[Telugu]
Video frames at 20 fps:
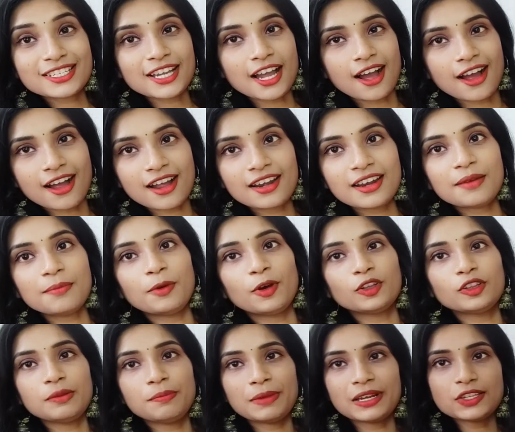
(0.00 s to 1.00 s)
చాలా
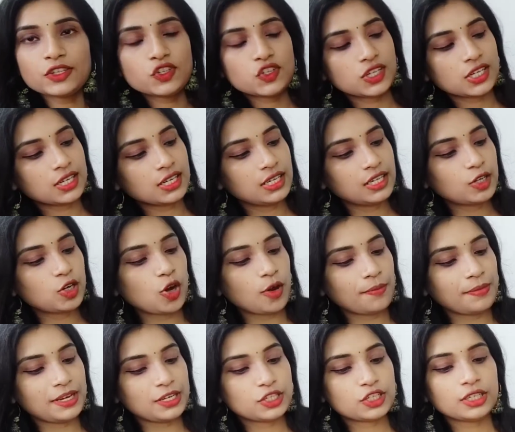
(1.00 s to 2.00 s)
బాగుంది మంచి కలర్
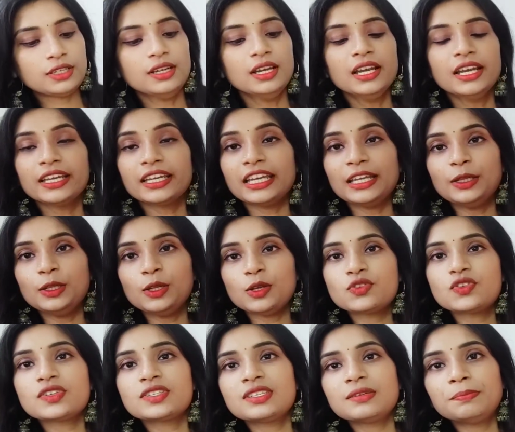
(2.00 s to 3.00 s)
కాంబినేషన్ కింద
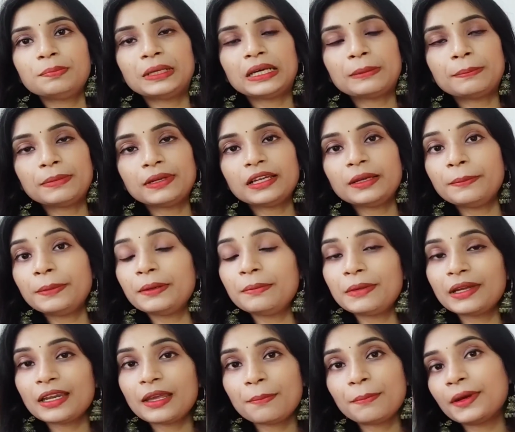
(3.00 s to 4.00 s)
వచ్చేసి పర్పుల్ ఇప్పుడు
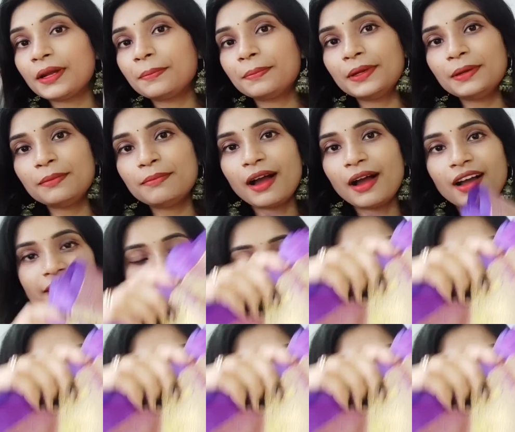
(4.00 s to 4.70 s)
మనకి పర్పుల్ బాగా